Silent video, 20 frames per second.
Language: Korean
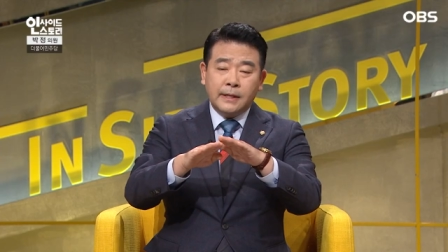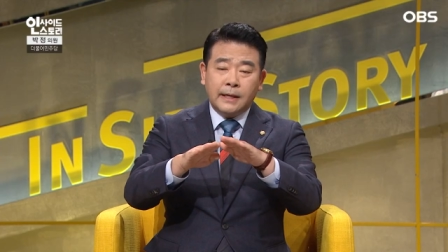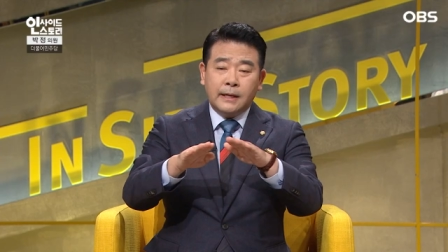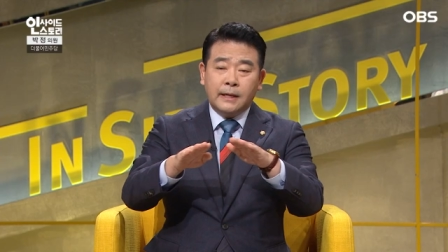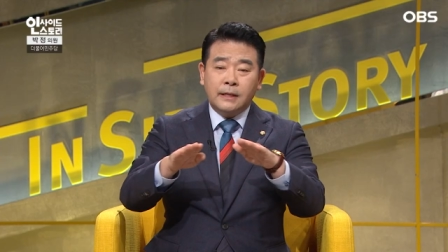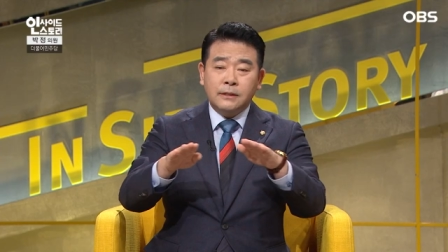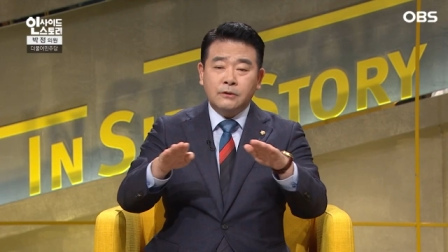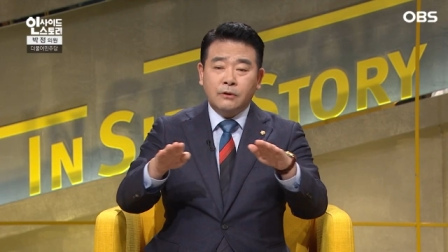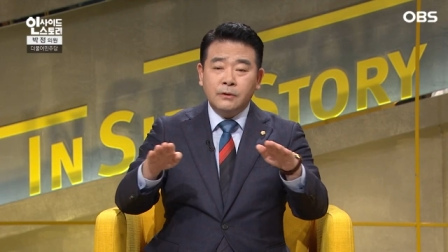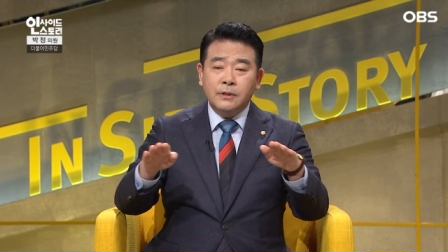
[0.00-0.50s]

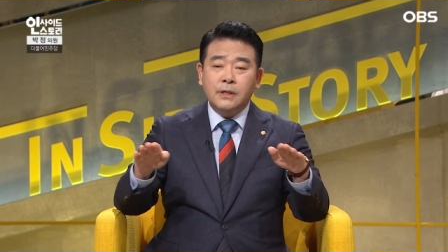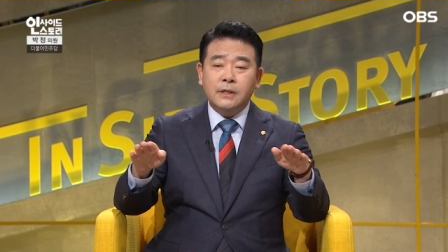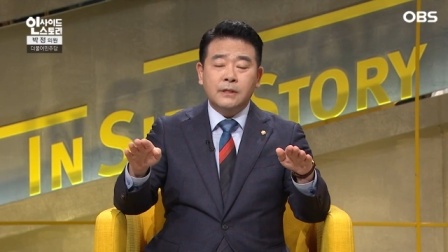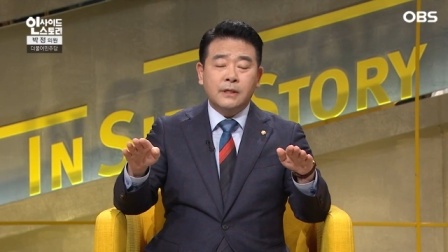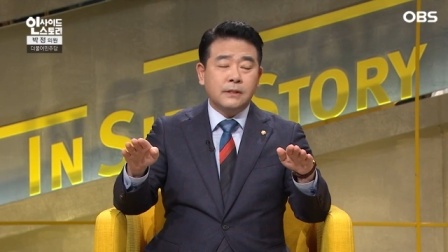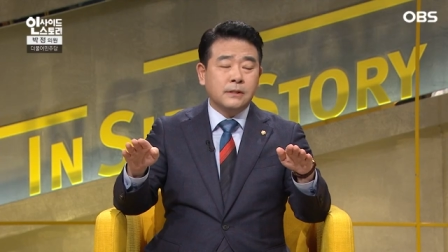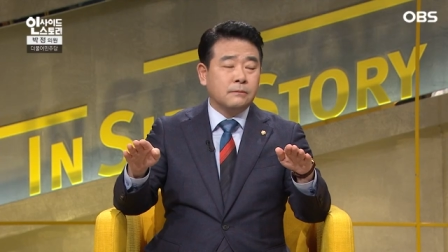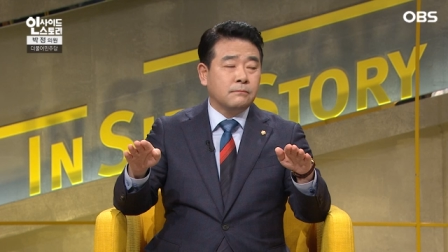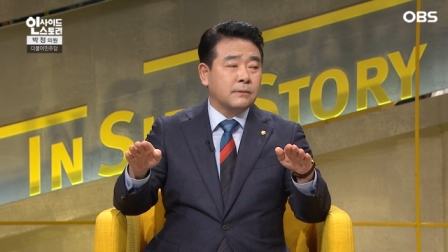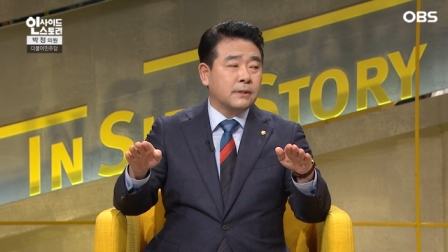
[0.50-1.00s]
다 정리가
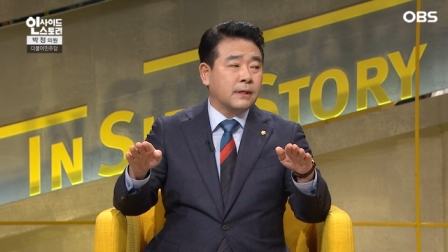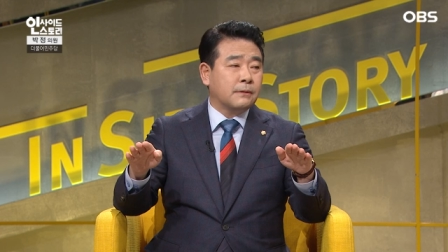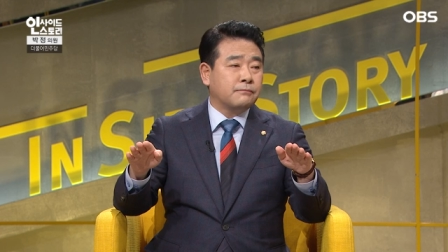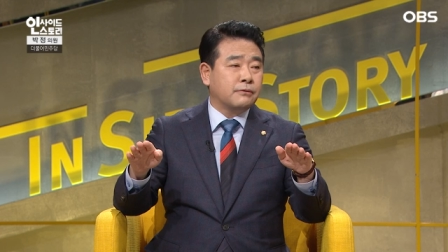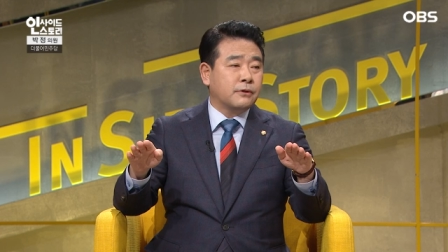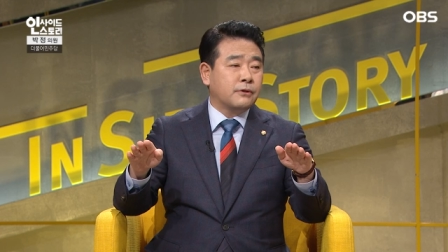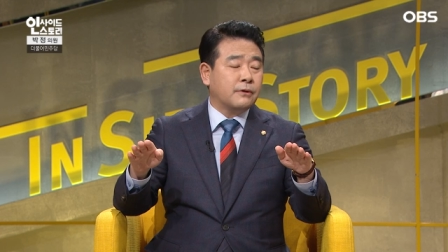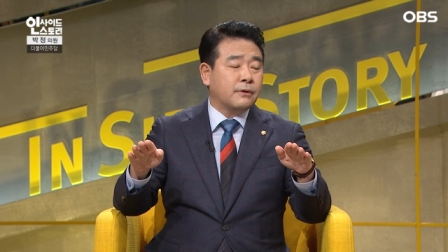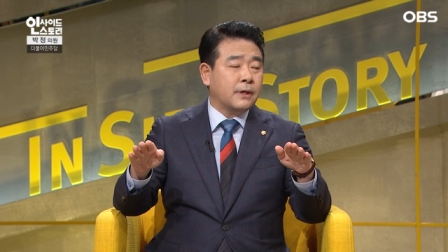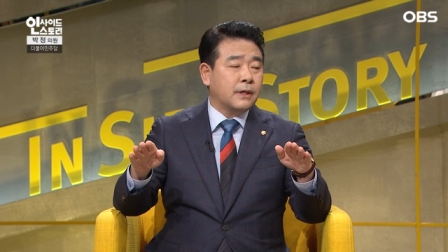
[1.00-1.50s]
됐습니다.
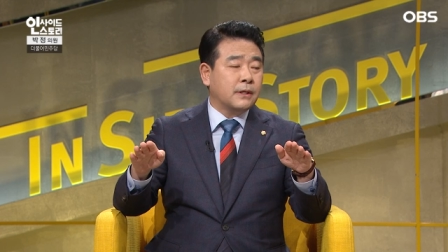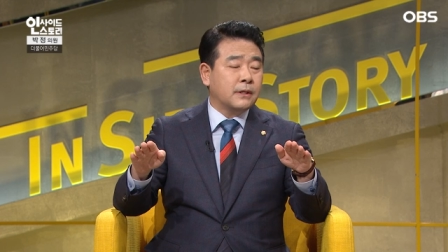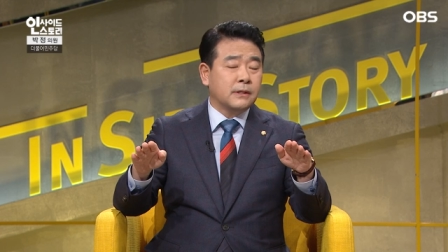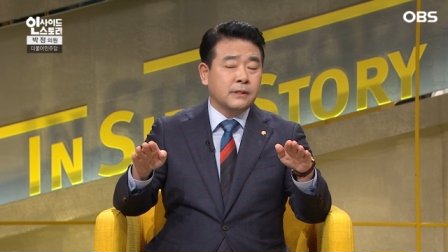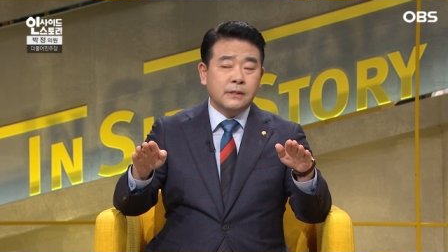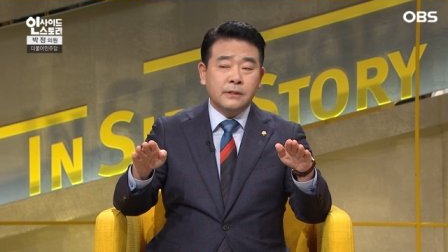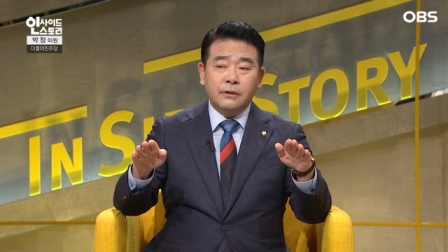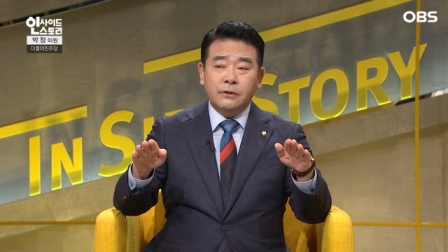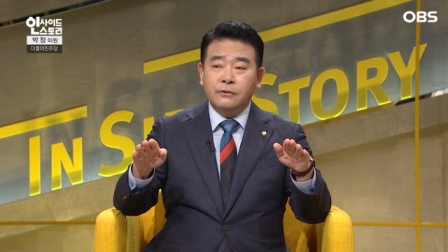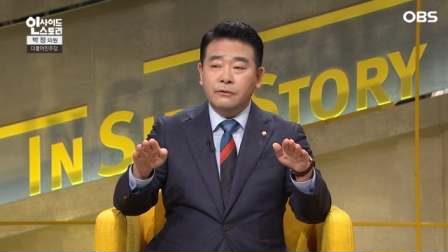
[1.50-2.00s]
부처 간
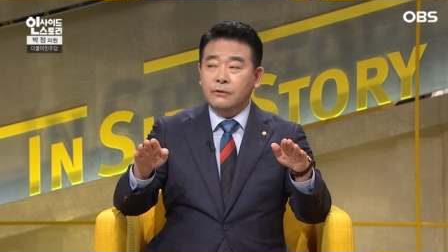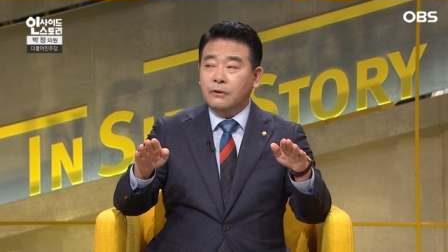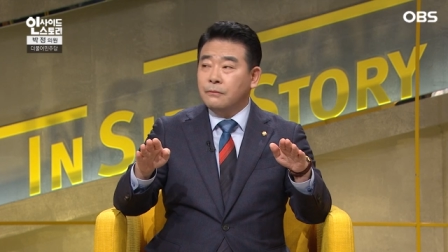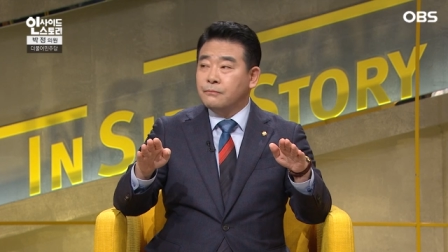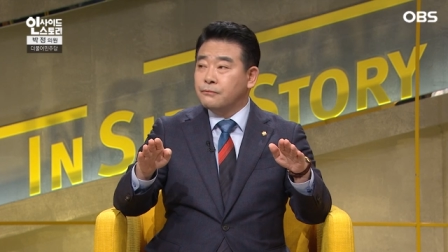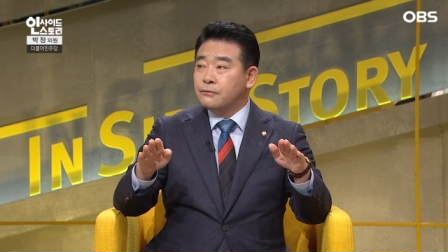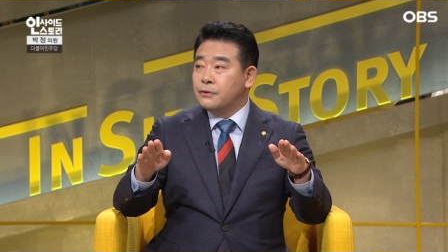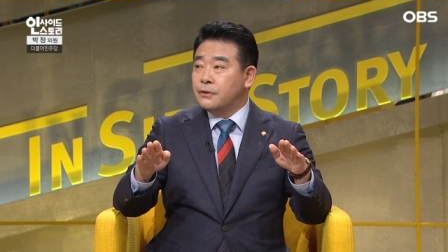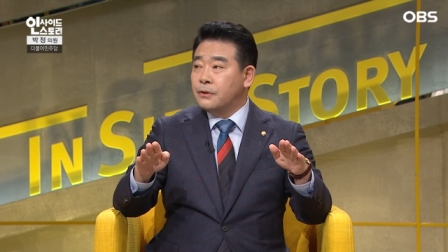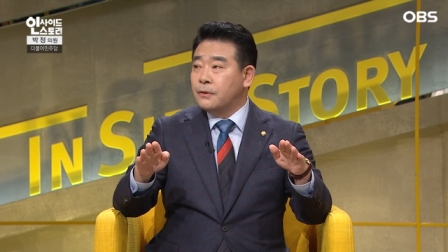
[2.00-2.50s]
이견도
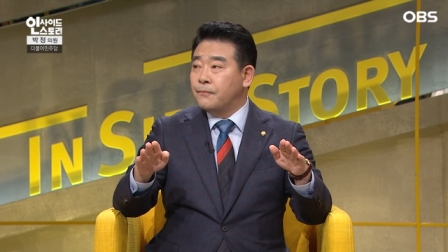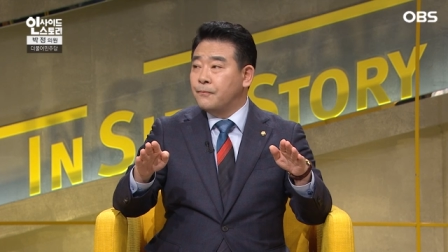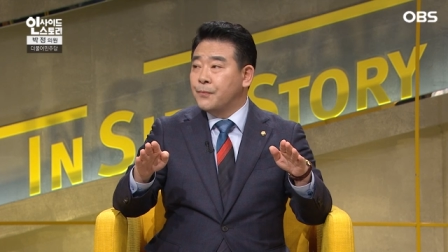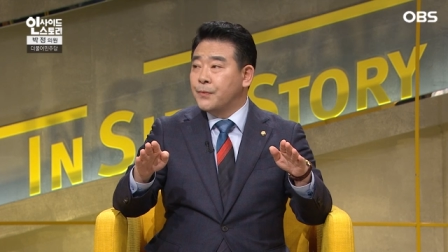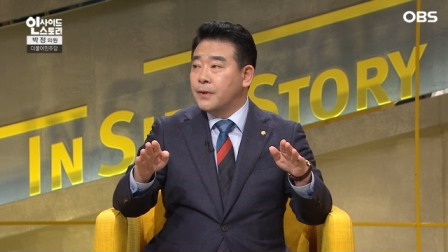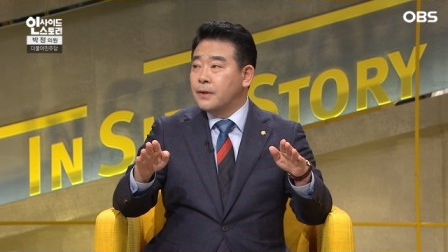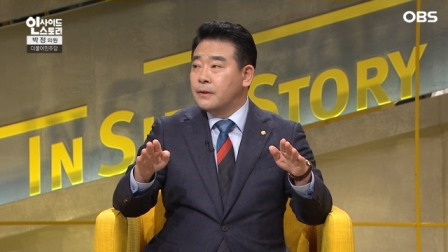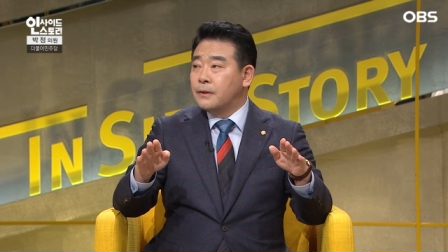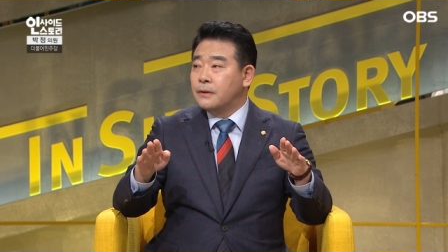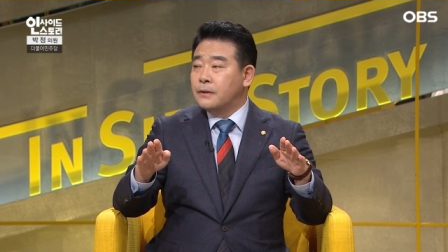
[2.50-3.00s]
없고요. 네.